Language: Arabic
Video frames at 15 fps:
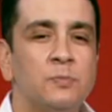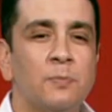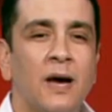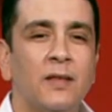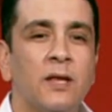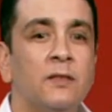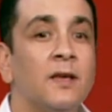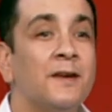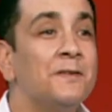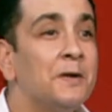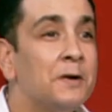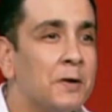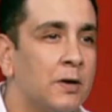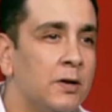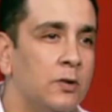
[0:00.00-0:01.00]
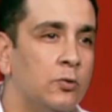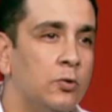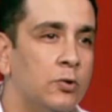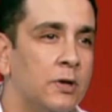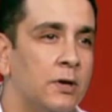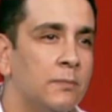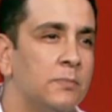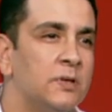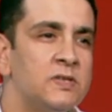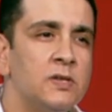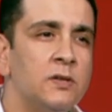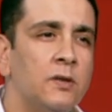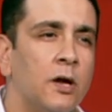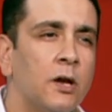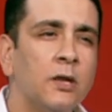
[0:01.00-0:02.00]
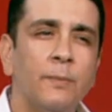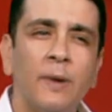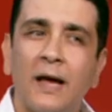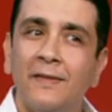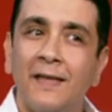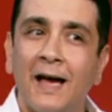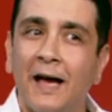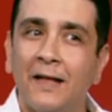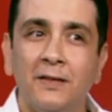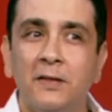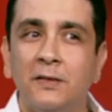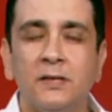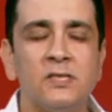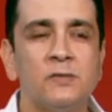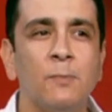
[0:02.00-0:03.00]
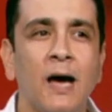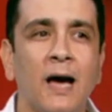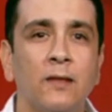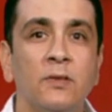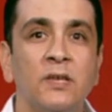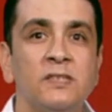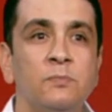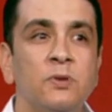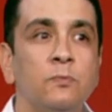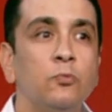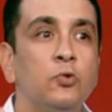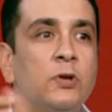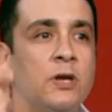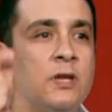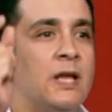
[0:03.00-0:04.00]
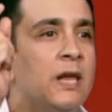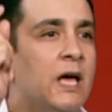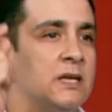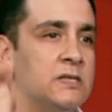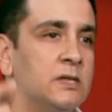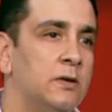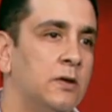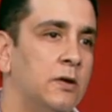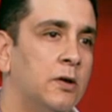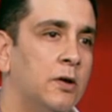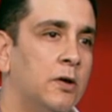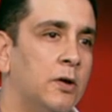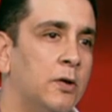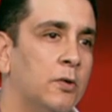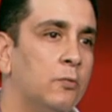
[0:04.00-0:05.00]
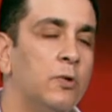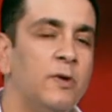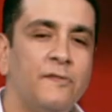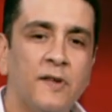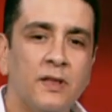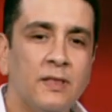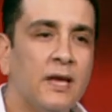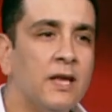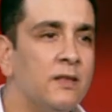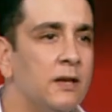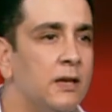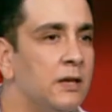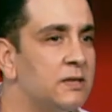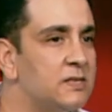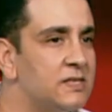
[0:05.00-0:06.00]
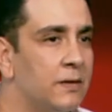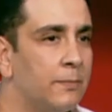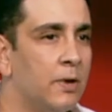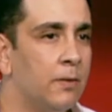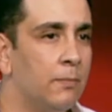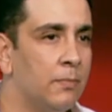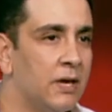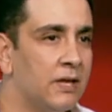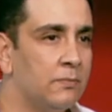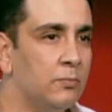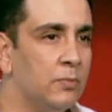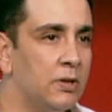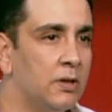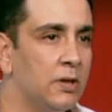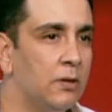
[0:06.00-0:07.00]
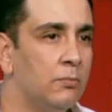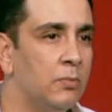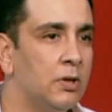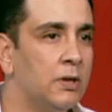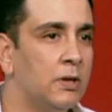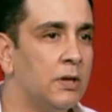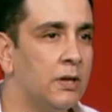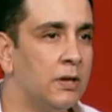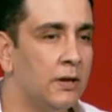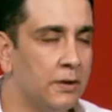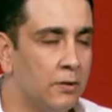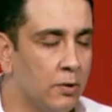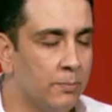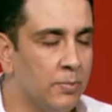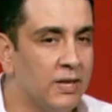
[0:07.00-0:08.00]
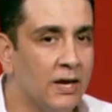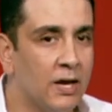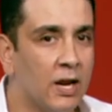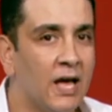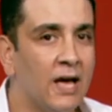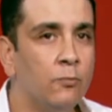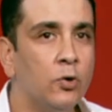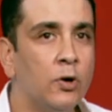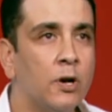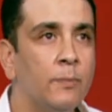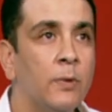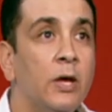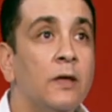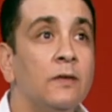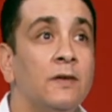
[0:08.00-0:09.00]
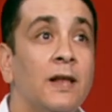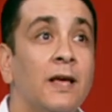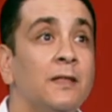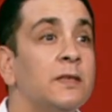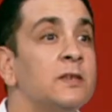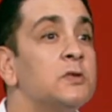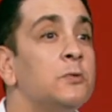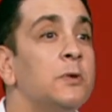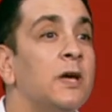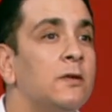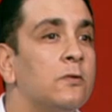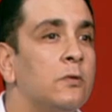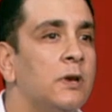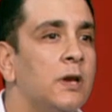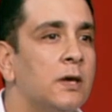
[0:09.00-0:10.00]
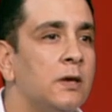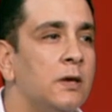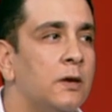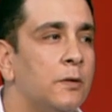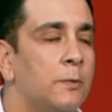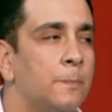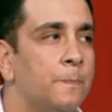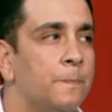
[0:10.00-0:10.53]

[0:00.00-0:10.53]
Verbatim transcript: مش معناه انك تكره الدنيا بس النهارده ما احنا قاعدين نسمع عن ناس بتموت كده لحظه والفنان اللي لسه مات آه، من, من درويش الله يرحمه ربنا يرحمه يا رب تلاقي الناس كلها تقول لك ايه